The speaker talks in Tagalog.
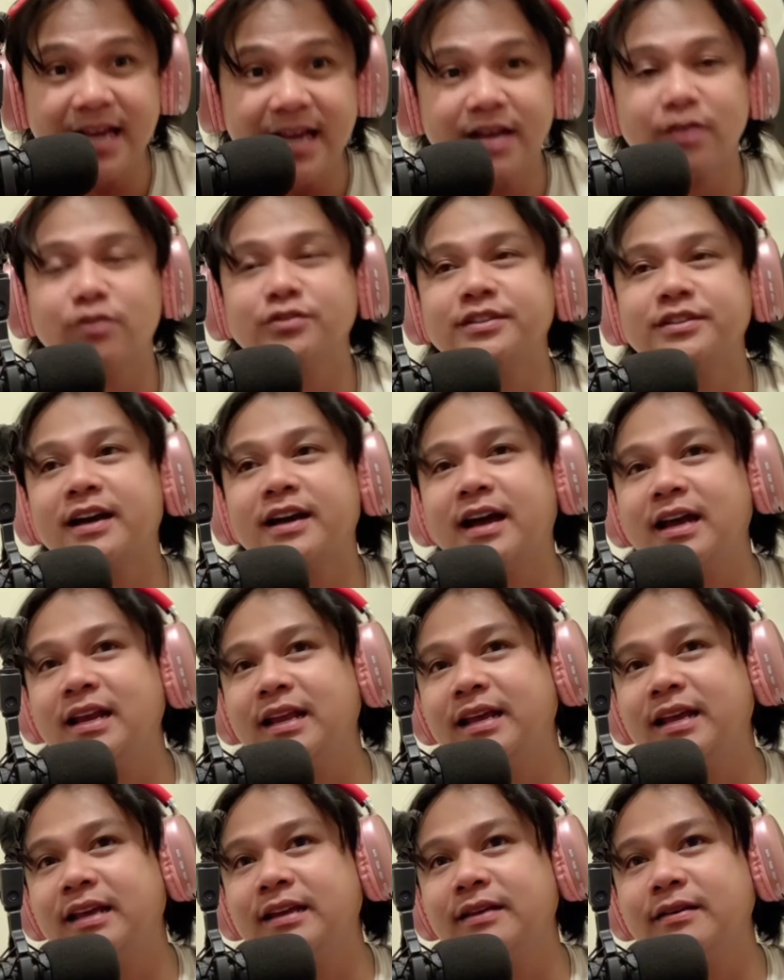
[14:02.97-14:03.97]
Kung
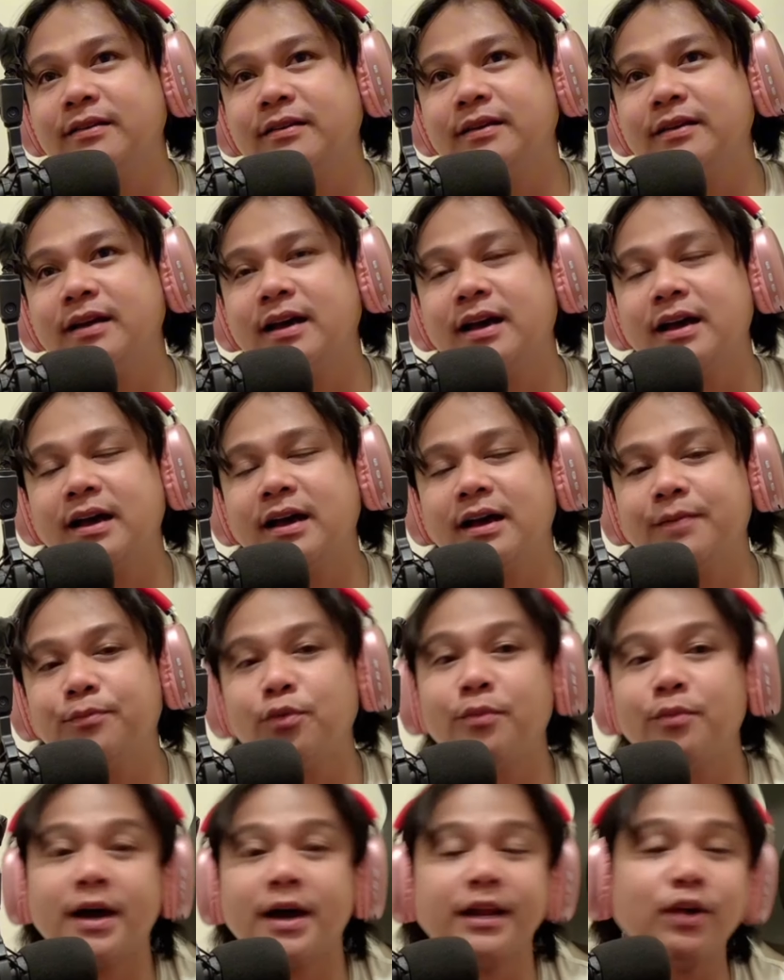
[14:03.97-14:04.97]
sakaling uh,
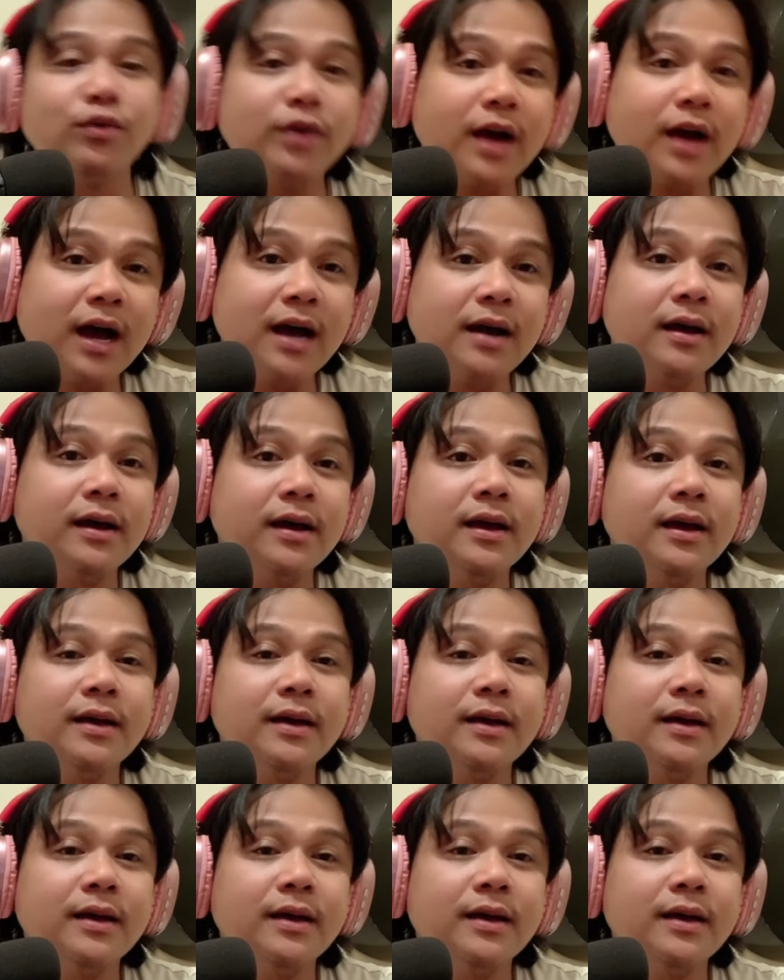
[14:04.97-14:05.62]
pumanaw ka,